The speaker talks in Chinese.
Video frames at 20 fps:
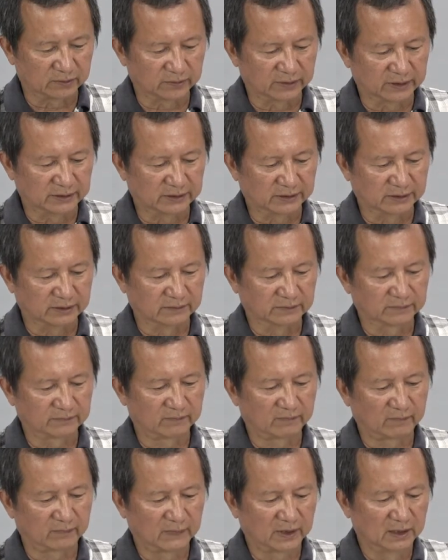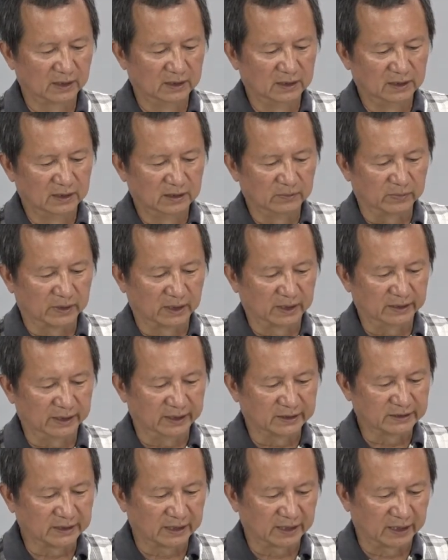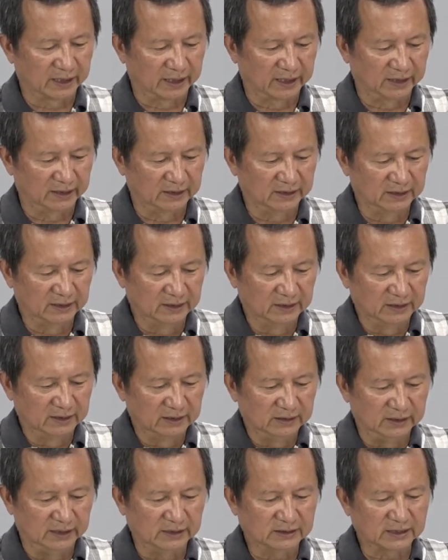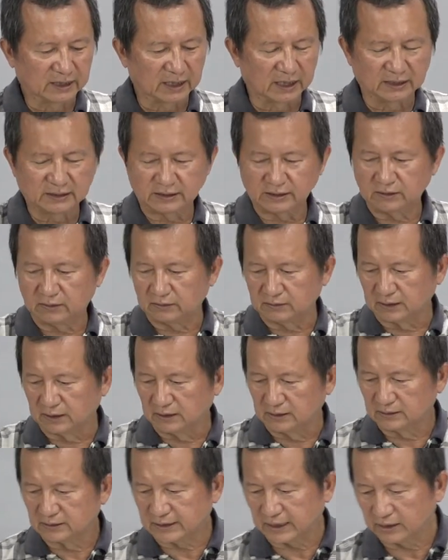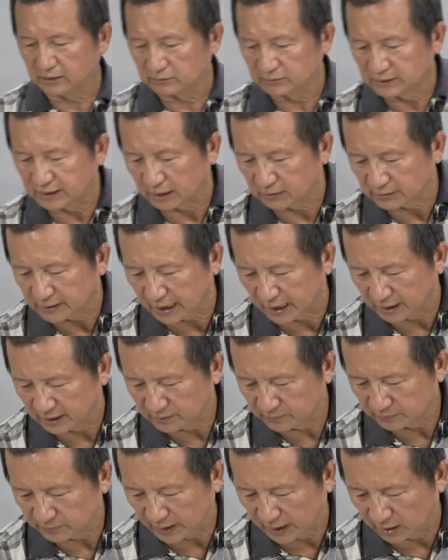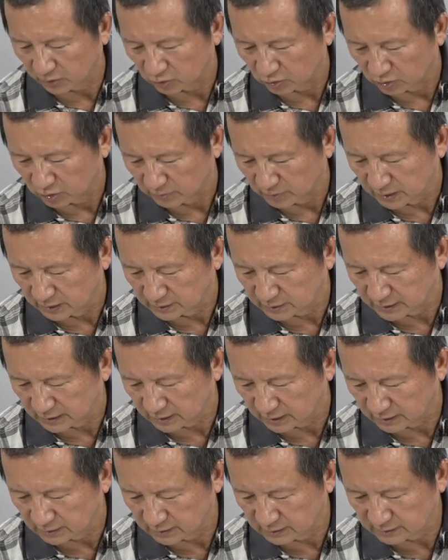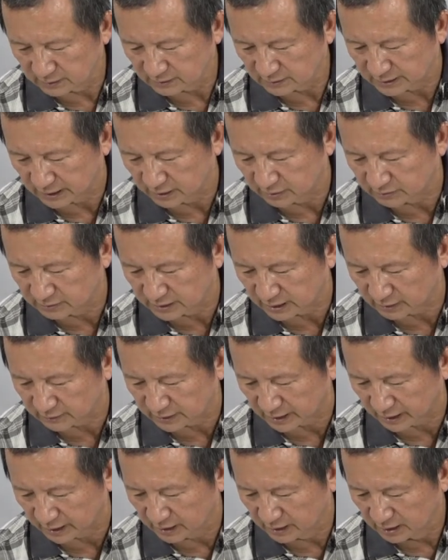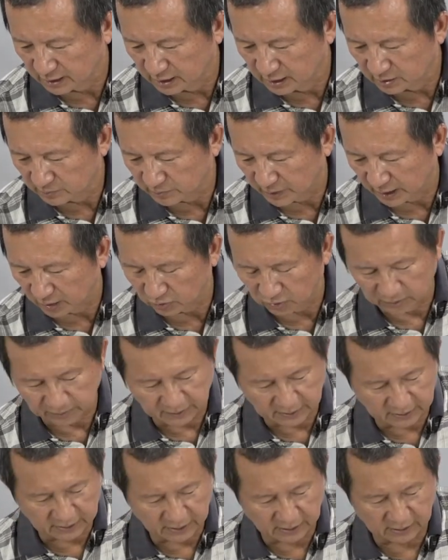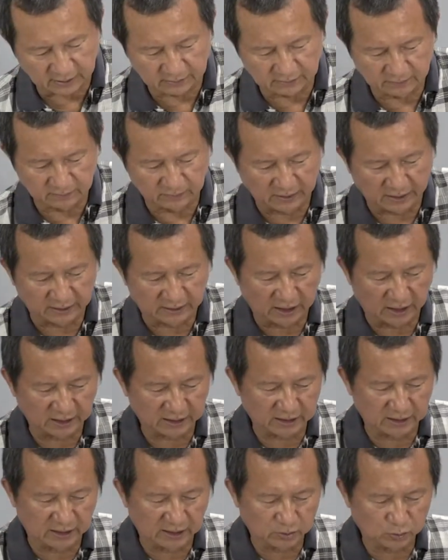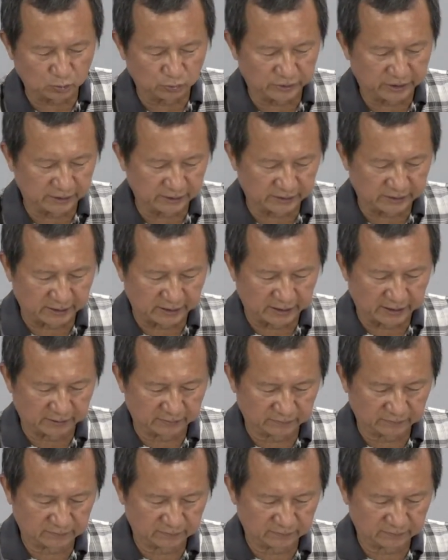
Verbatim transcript: 位置，把它粘上来，粘上来之后呢，再用胶带把我们的再用胶带把我们的马达跟它固定起来。